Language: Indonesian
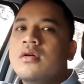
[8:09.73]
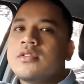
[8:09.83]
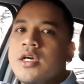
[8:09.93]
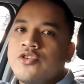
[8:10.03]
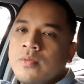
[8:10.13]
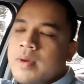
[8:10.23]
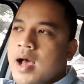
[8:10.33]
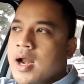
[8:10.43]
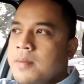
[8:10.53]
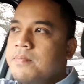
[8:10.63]
saya cuma
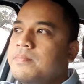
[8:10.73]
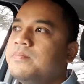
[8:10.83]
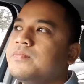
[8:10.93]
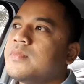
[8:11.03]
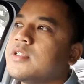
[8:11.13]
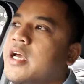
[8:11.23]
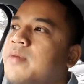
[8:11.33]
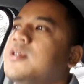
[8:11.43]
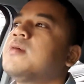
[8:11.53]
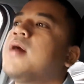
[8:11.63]
berharap saya
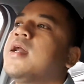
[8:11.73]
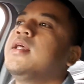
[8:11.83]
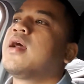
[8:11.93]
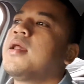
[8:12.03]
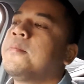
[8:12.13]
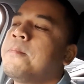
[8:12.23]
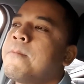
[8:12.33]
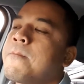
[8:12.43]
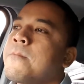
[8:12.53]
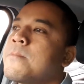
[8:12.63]
bisa menghadirkan
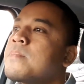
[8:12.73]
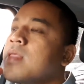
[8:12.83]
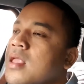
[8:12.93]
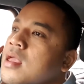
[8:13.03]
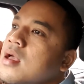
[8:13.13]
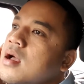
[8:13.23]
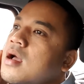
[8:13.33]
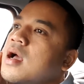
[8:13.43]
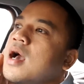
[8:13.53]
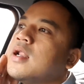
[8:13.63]

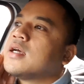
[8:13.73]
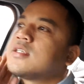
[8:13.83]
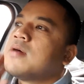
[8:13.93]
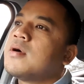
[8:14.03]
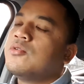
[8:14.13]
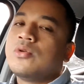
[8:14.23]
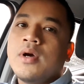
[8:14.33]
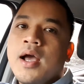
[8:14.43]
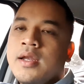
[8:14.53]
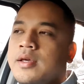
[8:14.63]
hal yang sama untuk
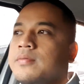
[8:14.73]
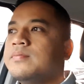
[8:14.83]
Dani